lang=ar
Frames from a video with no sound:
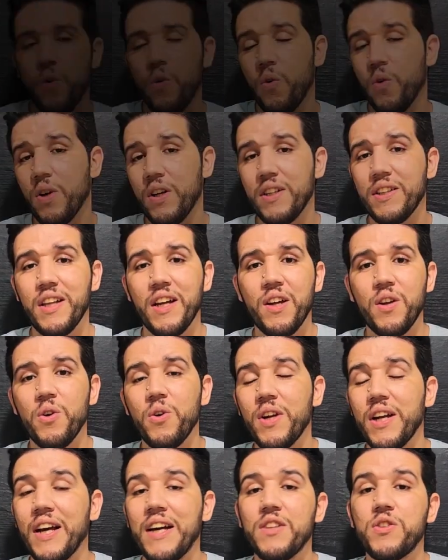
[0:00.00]
ورا
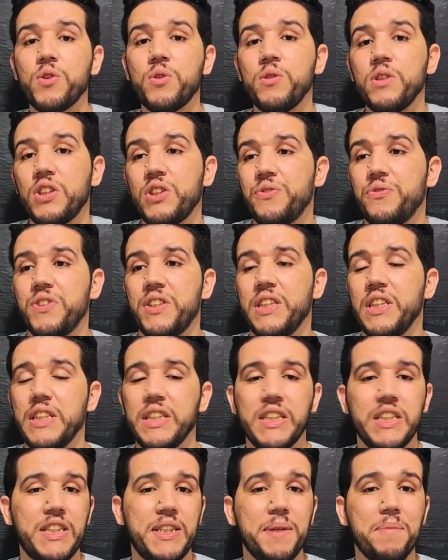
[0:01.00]
ضروري غتكون شفتي
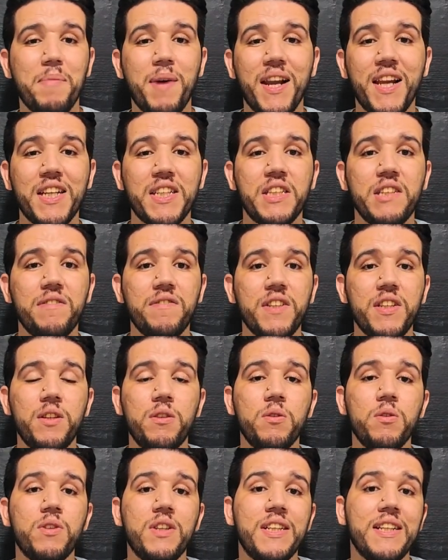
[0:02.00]
شي مره شي
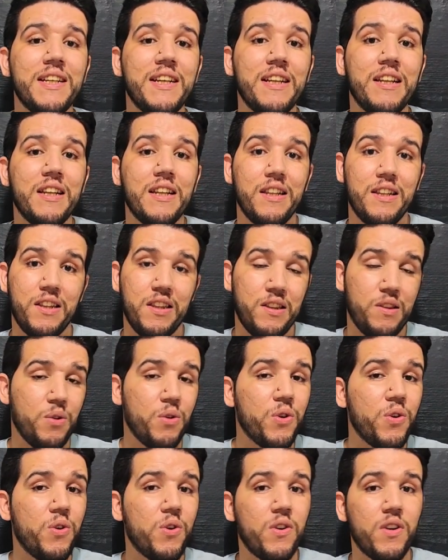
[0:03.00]
فيديو ديال
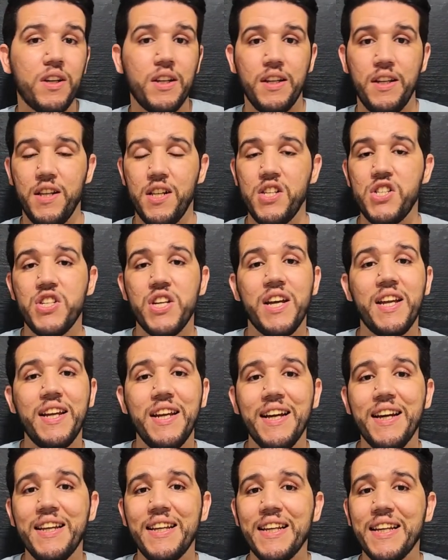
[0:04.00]
الطيور
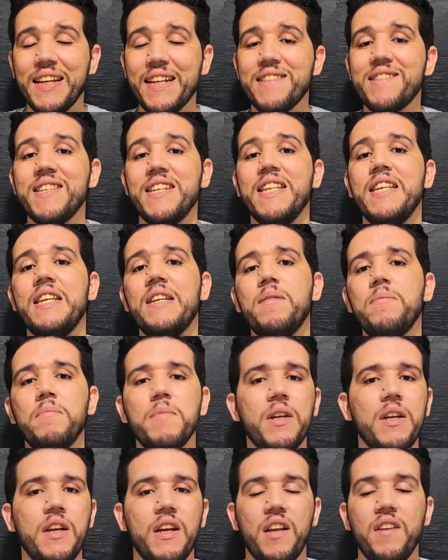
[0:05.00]
الجارحه اللي كتعلم
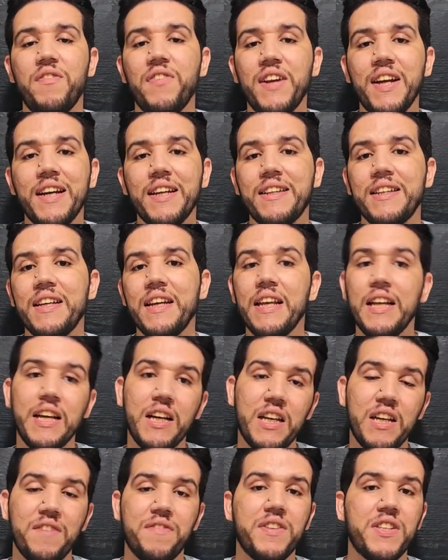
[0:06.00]
الفراخ ديالها
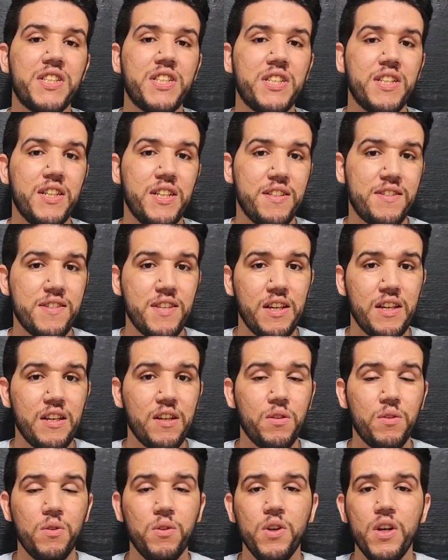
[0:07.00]
كيفاش
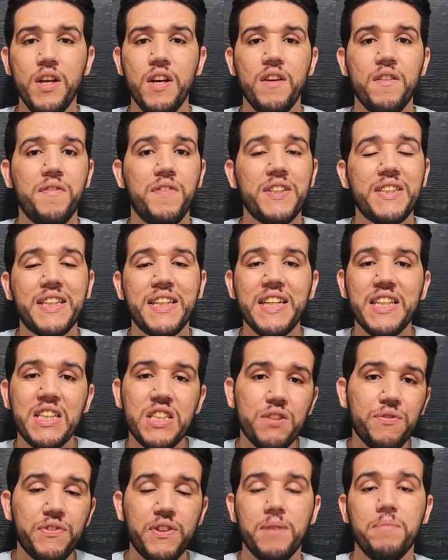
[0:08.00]
يصيدوا فاش
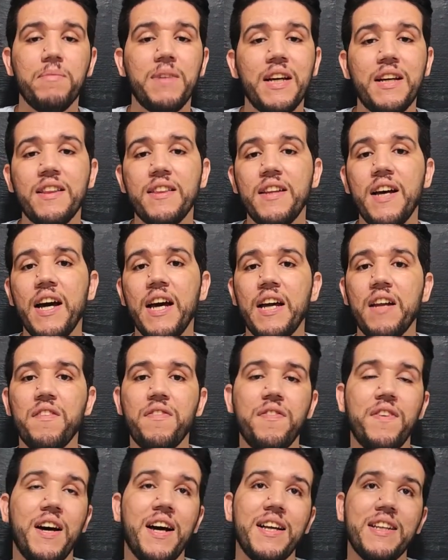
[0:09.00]
كيتفطم داك الطائر
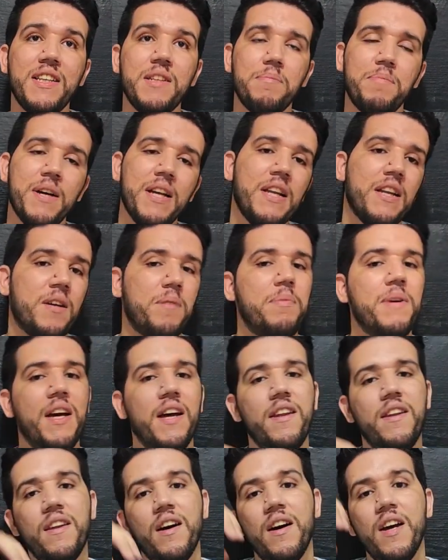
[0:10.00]
فغادي يبان لك
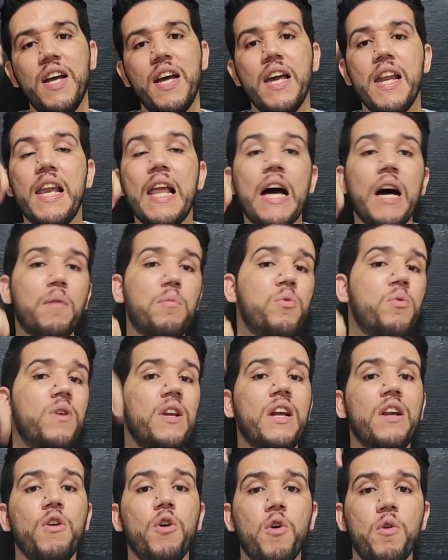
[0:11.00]
بان الاب ولا
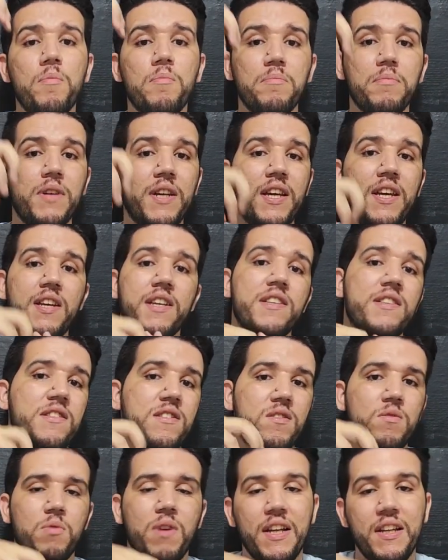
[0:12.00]
الام
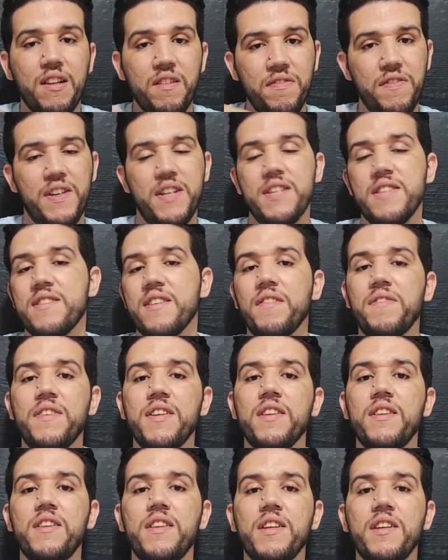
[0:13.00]
كيهز واحد الفريسه في
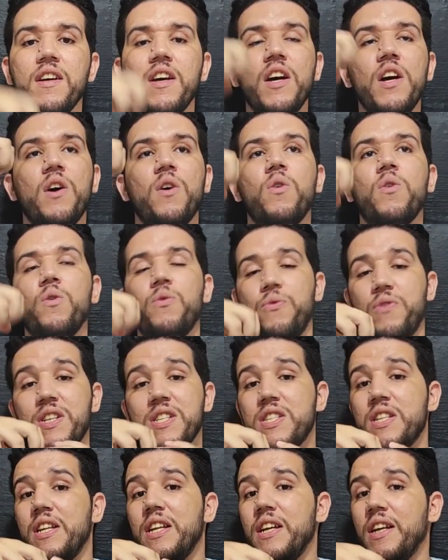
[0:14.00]
يديه وفي
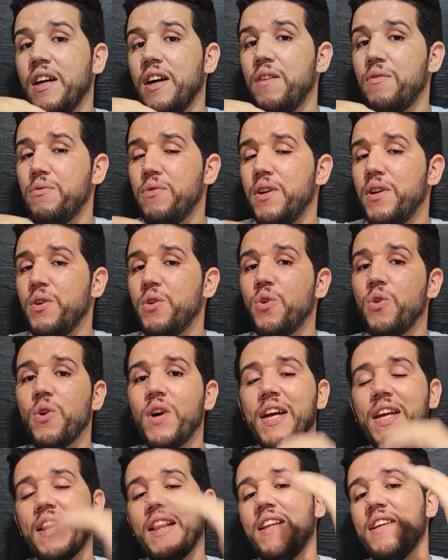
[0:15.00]
رجليه عفوا
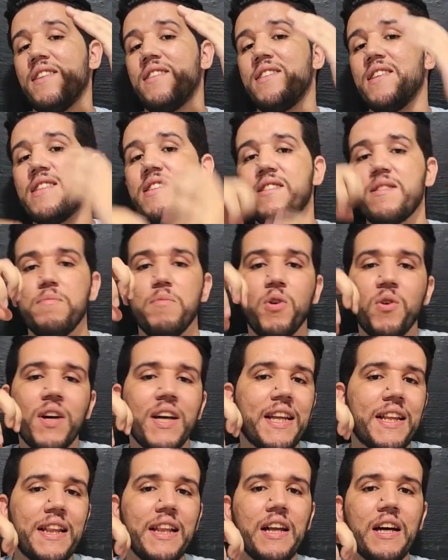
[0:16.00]
وكيطلع حتى للسما
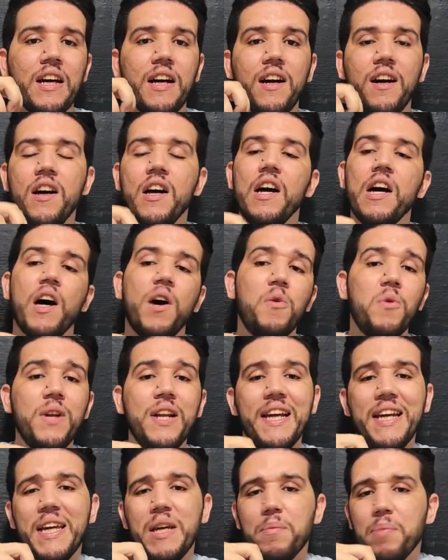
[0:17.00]
وكيطلقها او
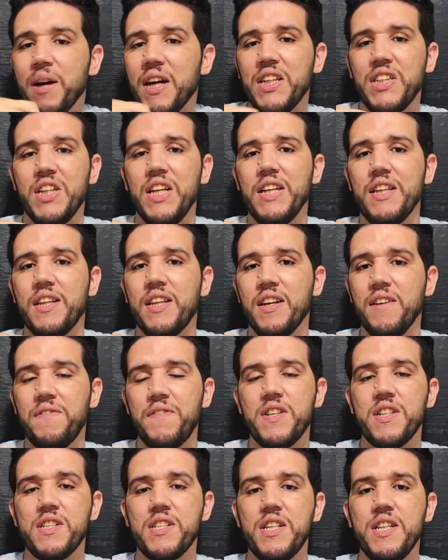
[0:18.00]
لا كيبقى شادها في
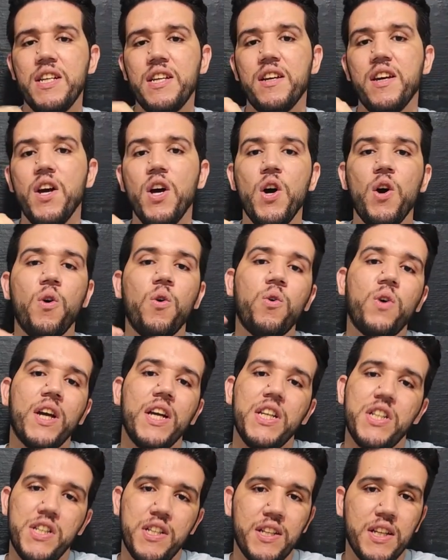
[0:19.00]
رجليه
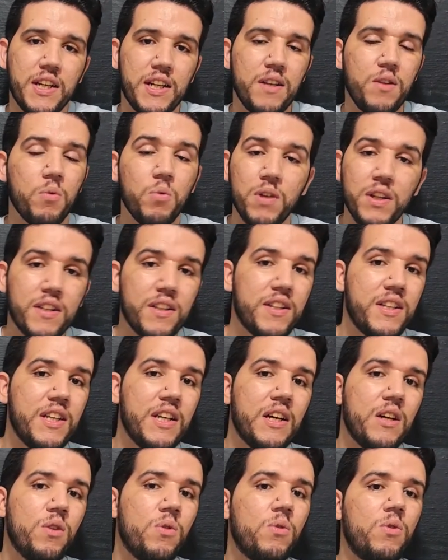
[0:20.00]
وكيجي داك الولد
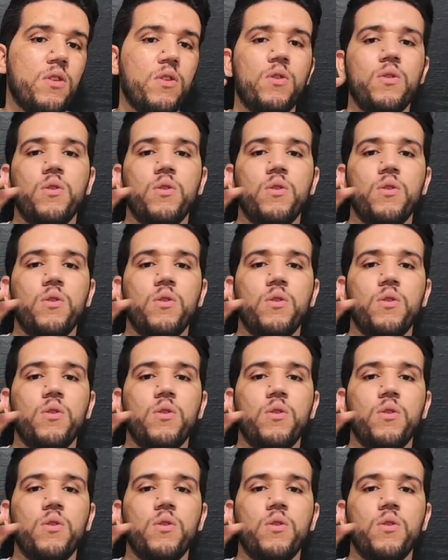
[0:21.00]
ديالو